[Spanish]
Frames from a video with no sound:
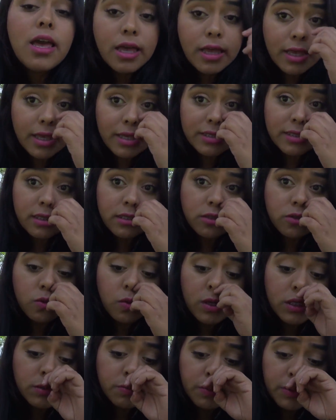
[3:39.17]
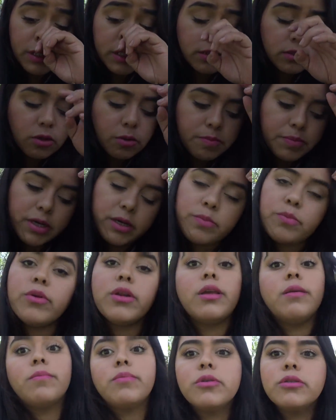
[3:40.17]
y estas tú las puedes comprar por
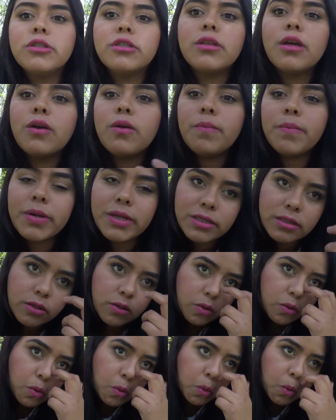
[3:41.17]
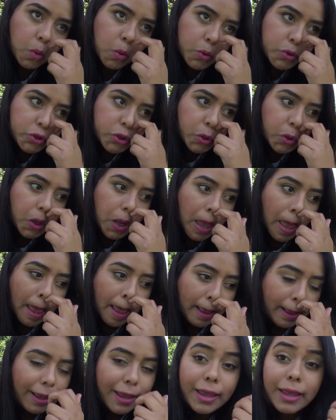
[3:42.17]
ejemplo si te compraste un cushion
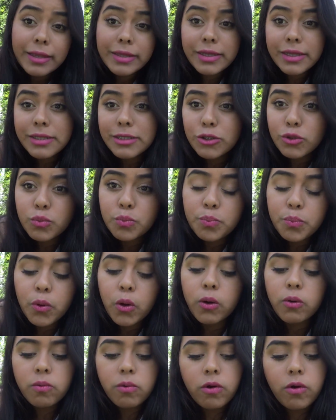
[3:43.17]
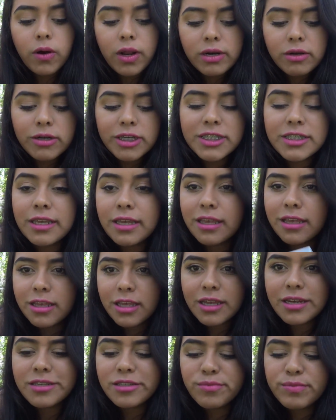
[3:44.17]
eh, tienes un polvo o algo así y
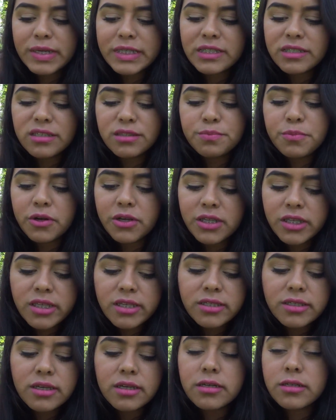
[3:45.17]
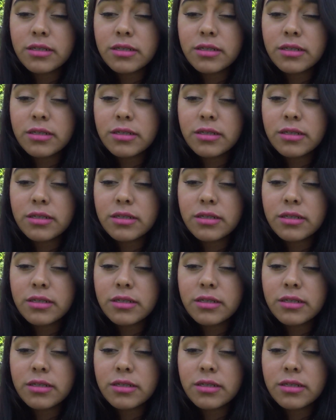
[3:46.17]
quieres más esponjitas de